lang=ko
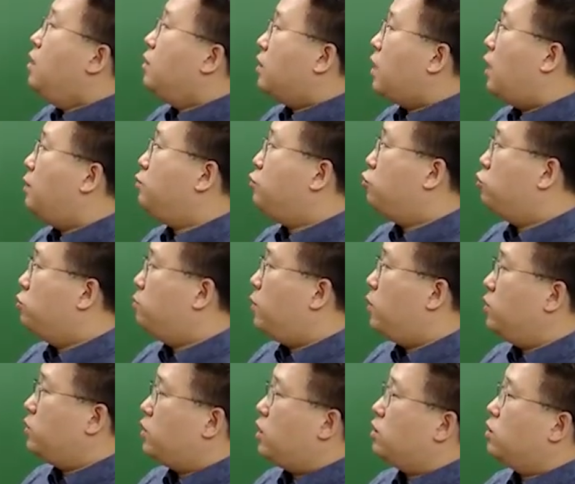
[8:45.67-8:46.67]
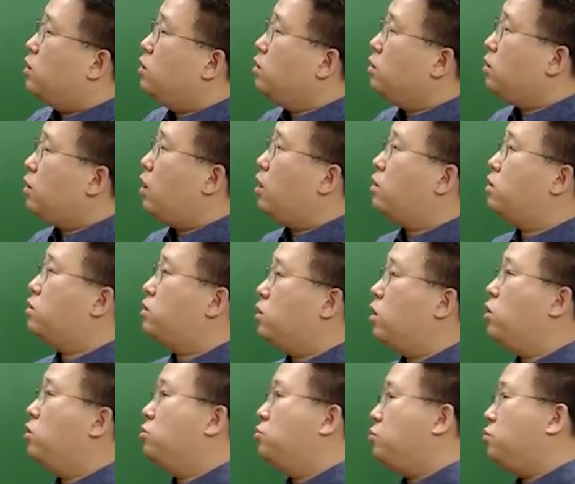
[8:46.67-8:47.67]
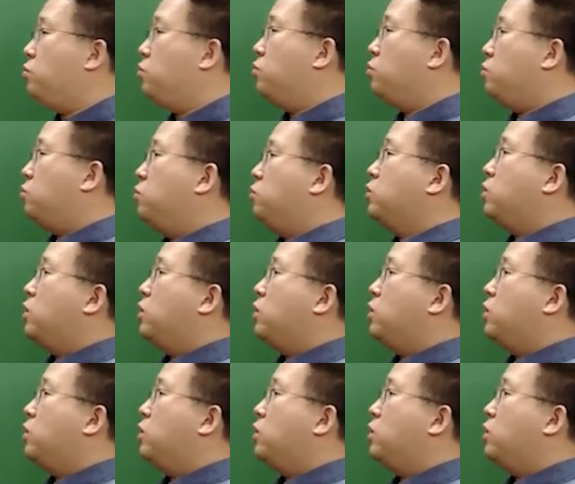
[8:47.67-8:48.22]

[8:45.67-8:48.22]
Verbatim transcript: 다음 두 번째 선택적 유통경로